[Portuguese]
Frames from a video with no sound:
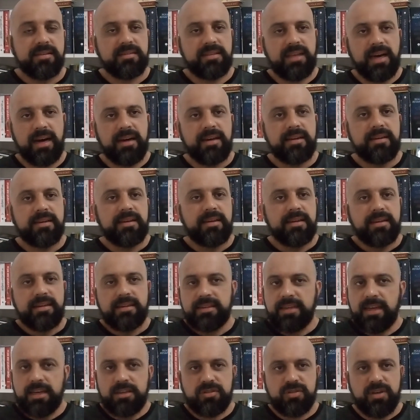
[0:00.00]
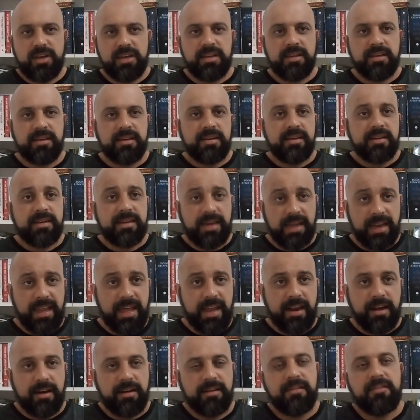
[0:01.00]
tá? E é isso aí,
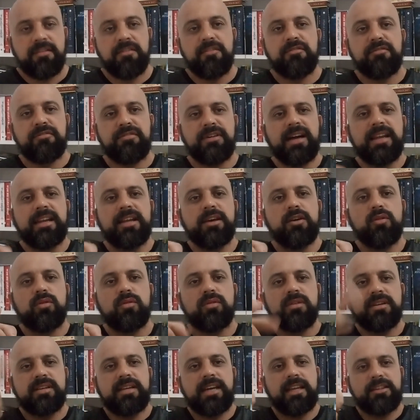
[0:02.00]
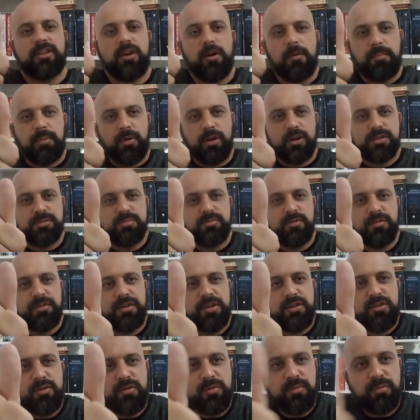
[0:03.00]
galera. Valeu e até o próximo
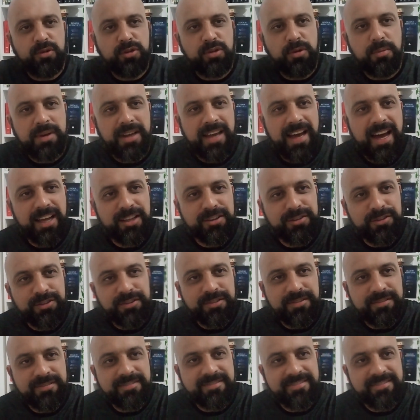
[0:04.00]
vídeo. Muito obrigado.